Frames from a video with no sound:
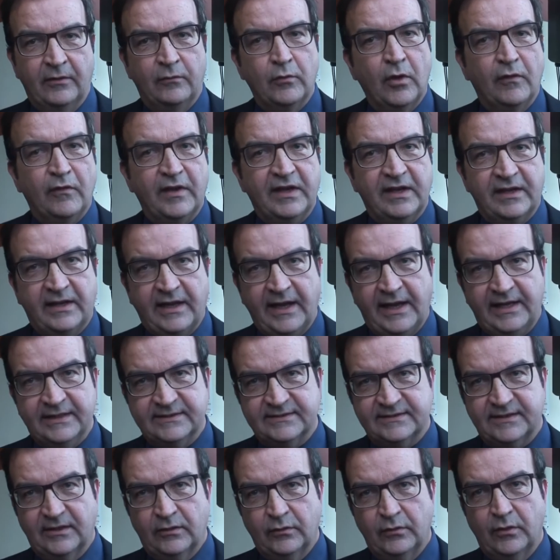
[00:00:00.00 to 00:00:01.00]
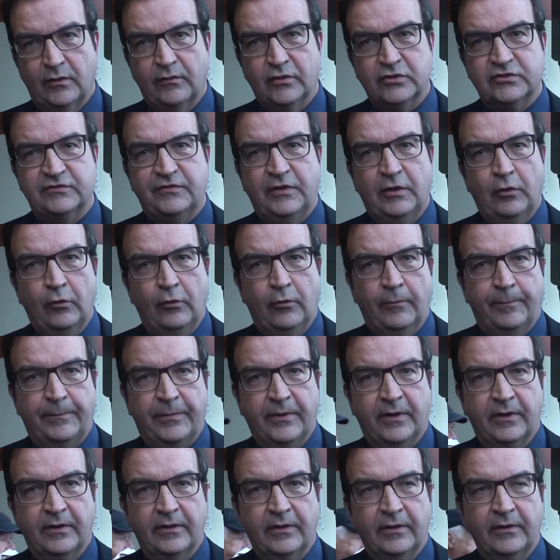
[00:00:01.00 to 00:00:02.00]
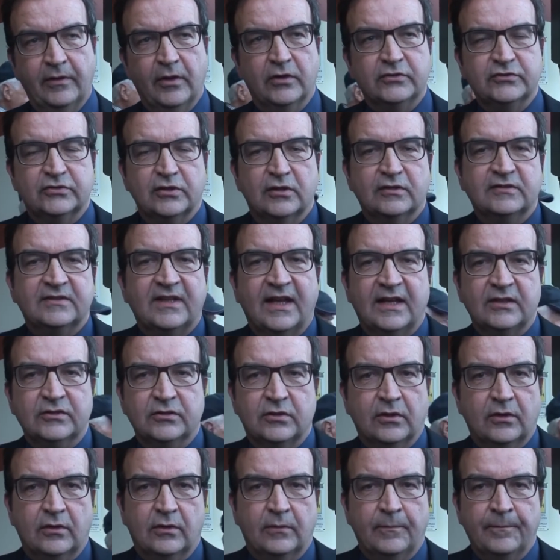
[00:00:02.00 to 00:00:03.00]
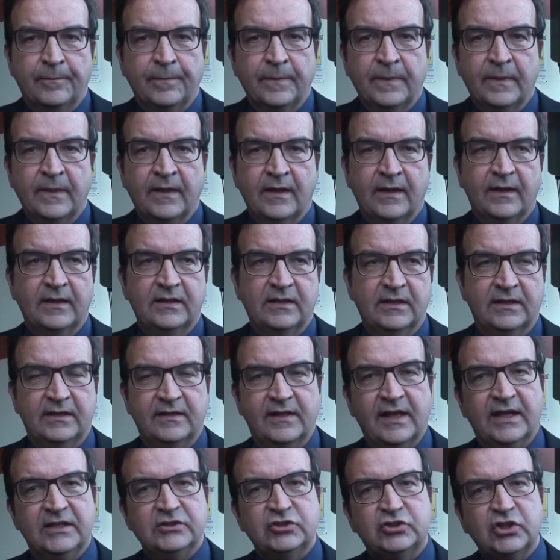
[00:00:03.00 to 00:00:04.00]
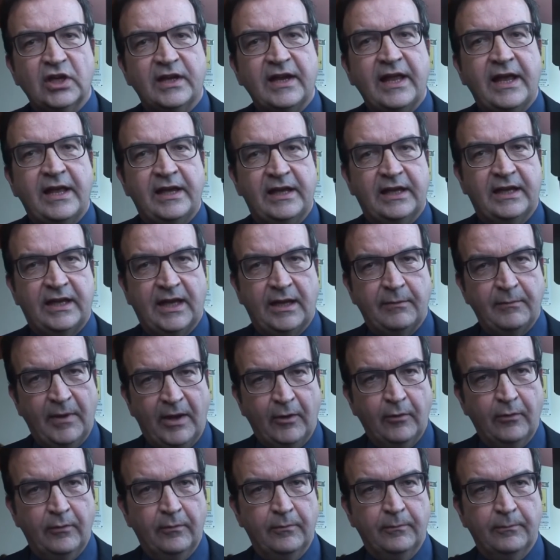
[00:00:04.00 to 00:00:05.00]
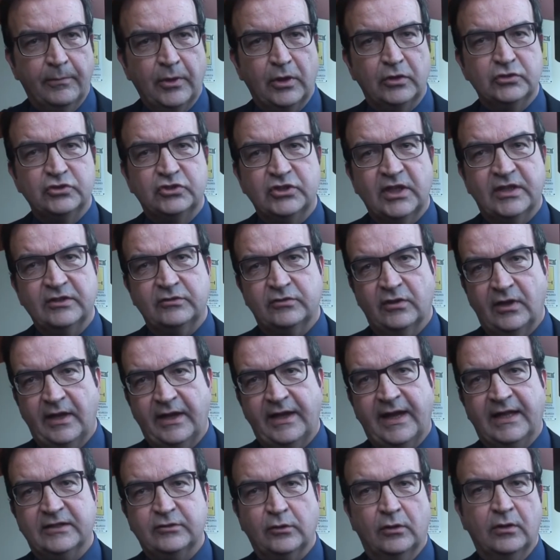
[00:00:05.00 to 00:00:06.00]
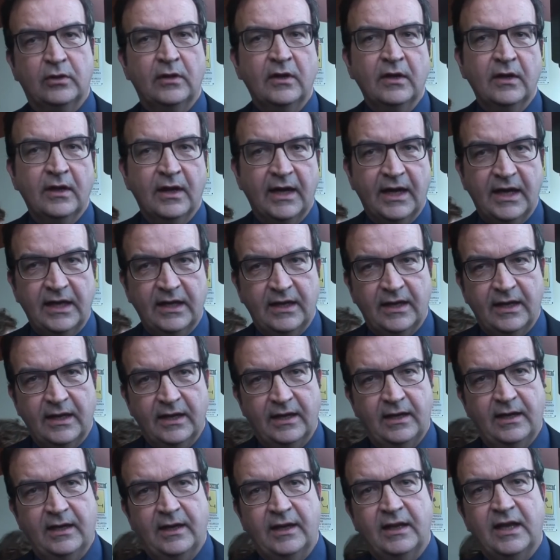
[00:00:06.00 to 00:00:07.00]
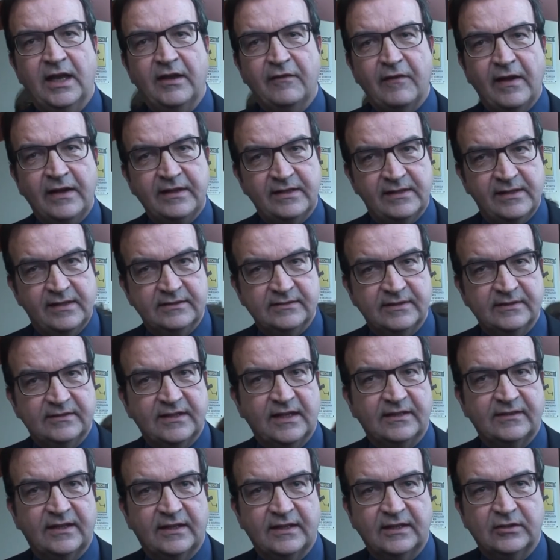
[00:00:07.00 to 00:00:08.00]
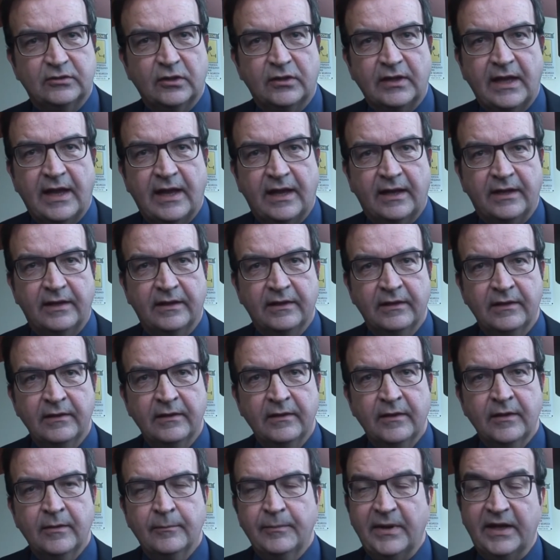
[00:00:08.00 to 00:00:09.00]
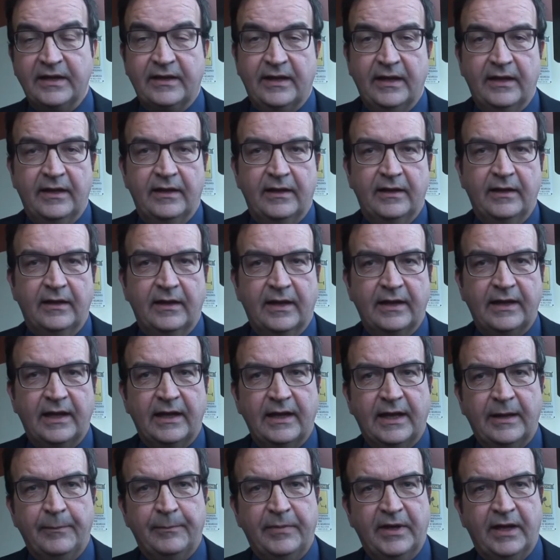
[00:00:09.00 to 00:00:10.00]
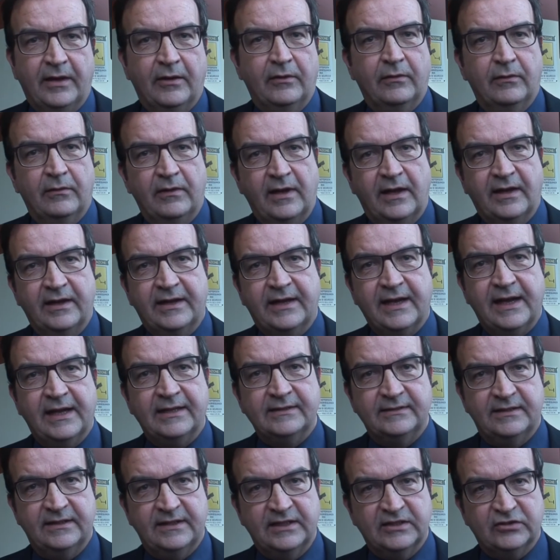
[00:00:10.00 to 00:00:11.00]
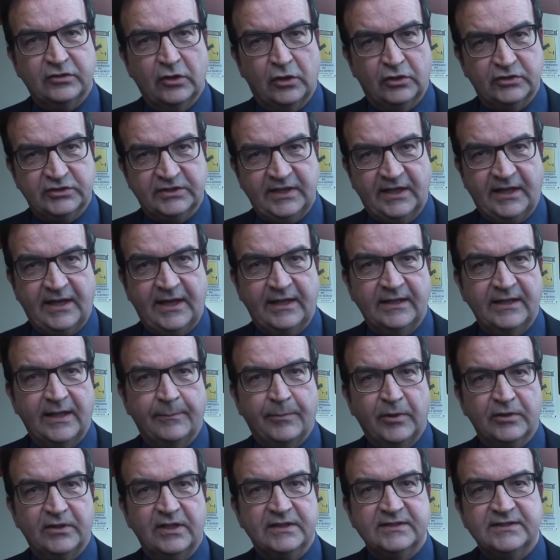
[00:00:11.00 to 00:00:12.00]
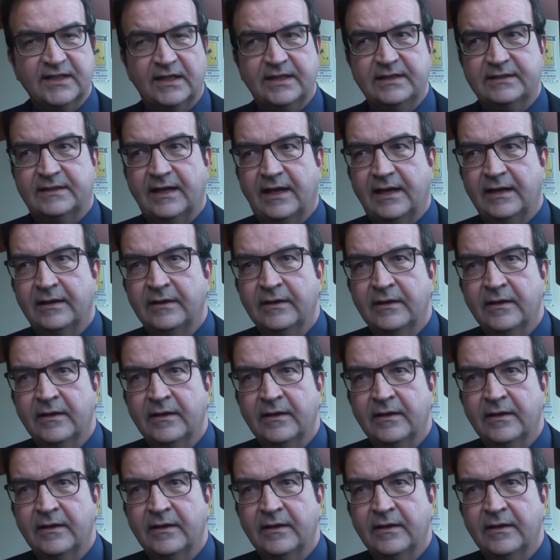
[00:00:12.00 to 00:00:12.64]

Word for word: nuova ricchezza, un nuovo sviluppo, non soltanto idee generiche, ma un progetto legato alle varie identità territoriali, perché eh, la Calabria ha grandi risorse, grandi potenzialità